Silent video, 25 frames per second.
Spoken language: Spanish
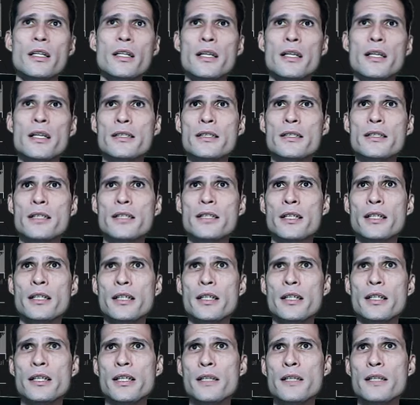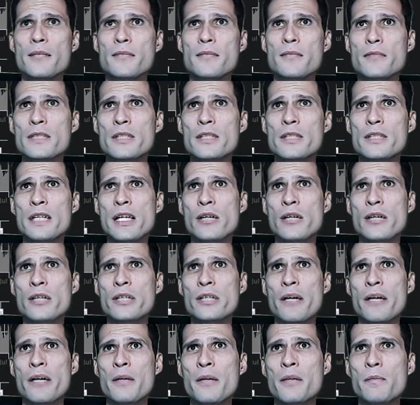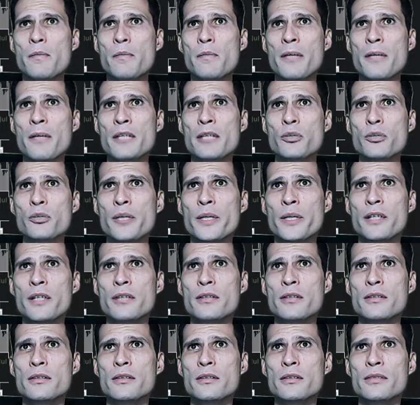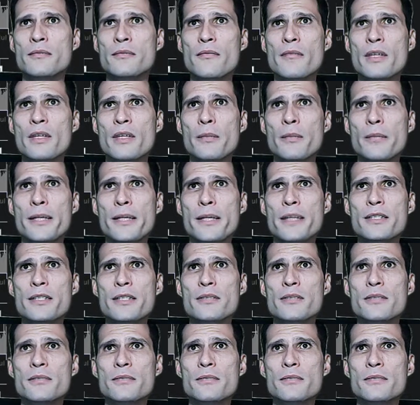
Este, y ya otra vez va subiendo el precio.